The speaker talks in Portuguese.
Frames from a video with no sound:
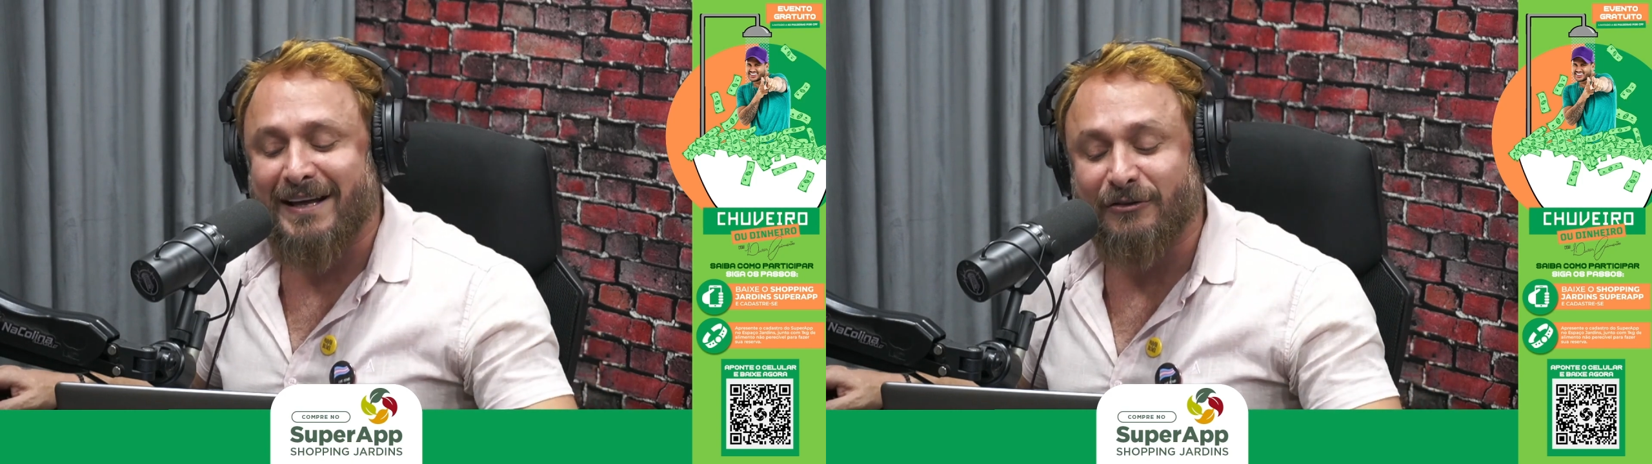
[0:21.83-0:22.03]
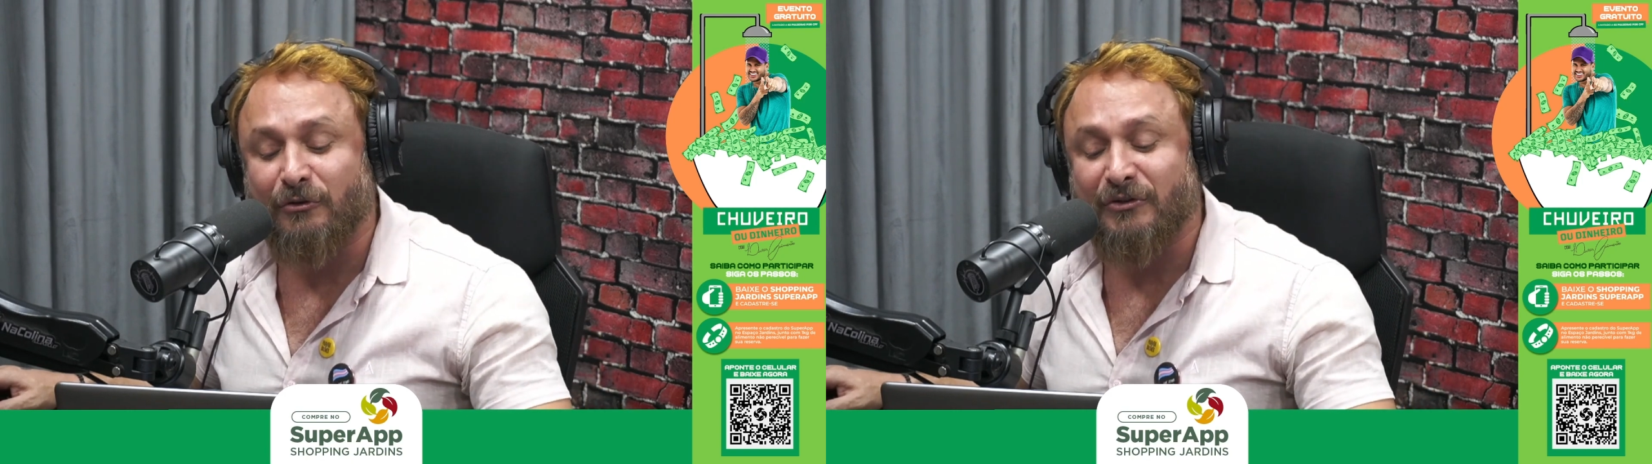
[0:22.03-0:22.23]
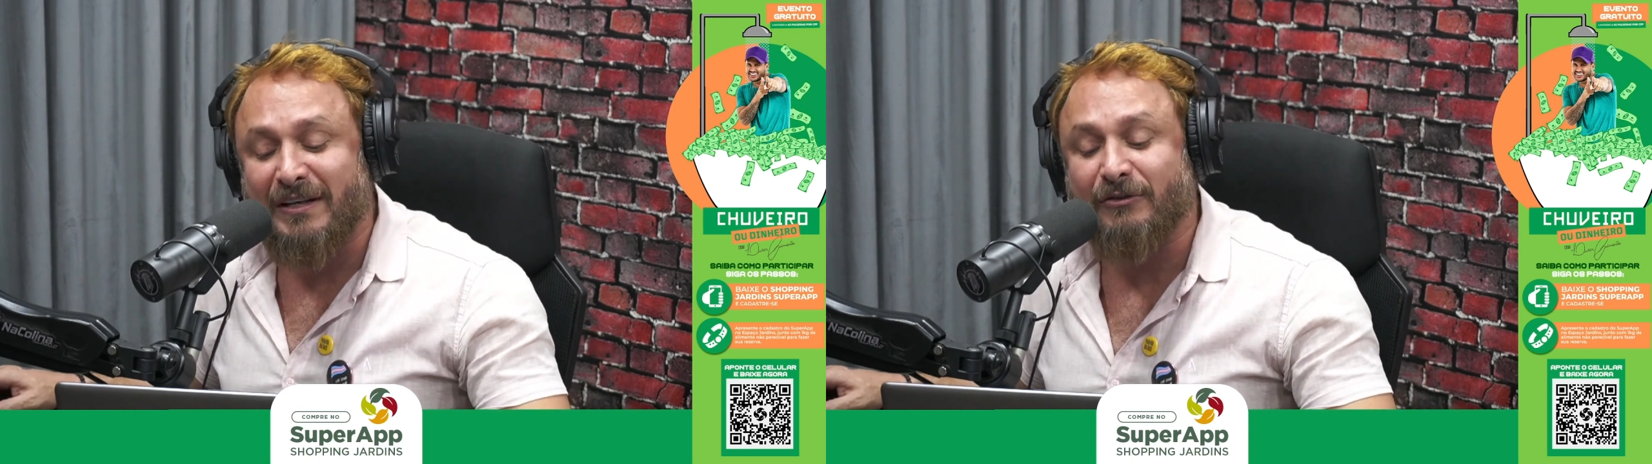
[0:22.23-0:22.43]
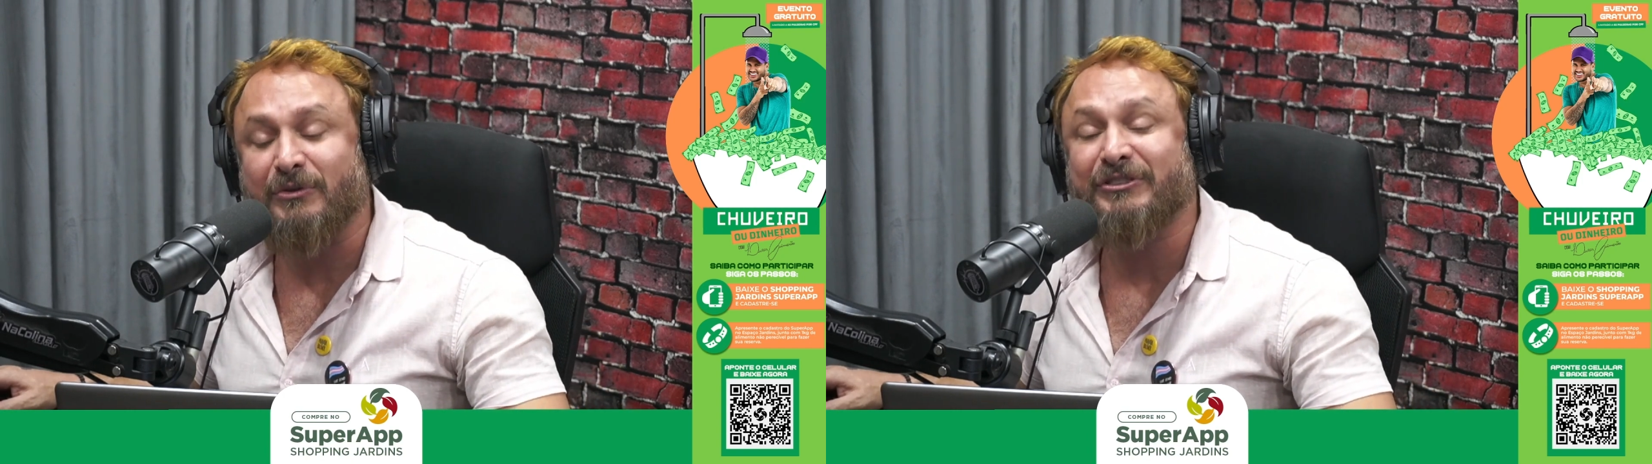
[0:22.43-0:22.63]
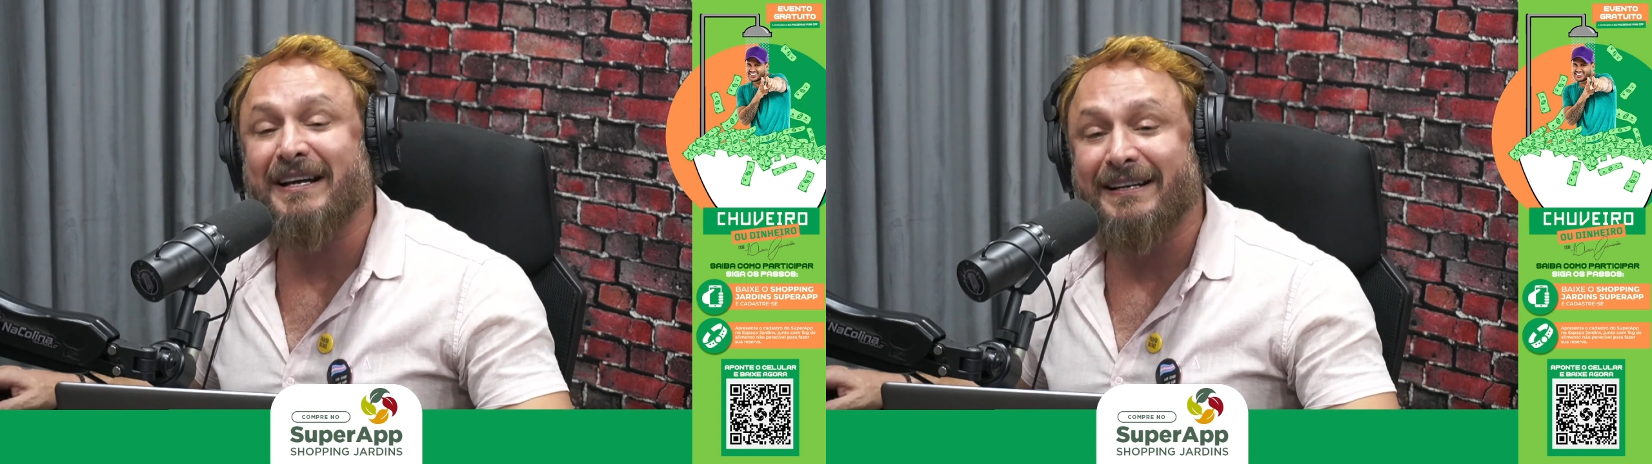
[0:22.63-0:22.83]
que é sucesso no
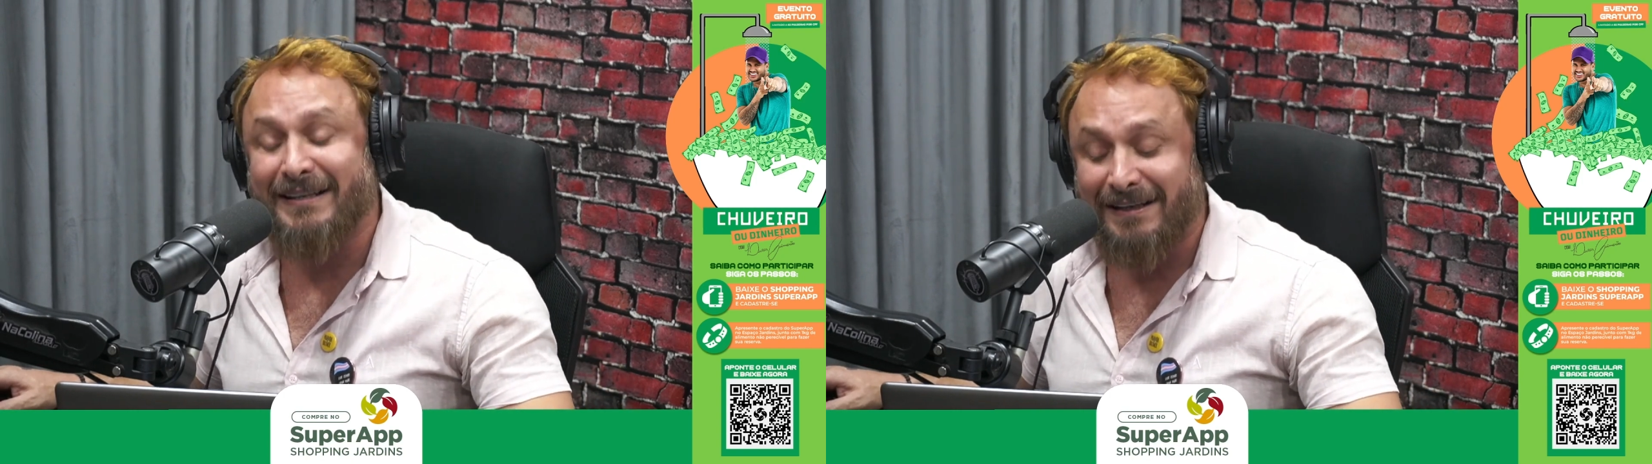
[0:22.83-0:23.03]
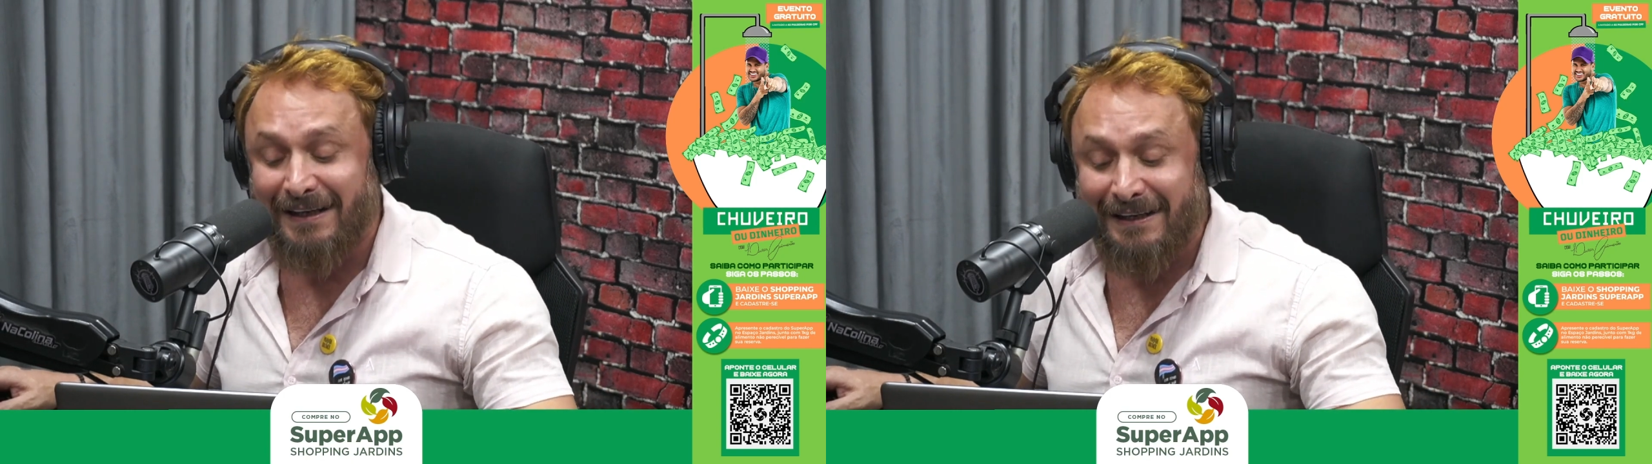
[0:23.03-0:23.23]
Instagram,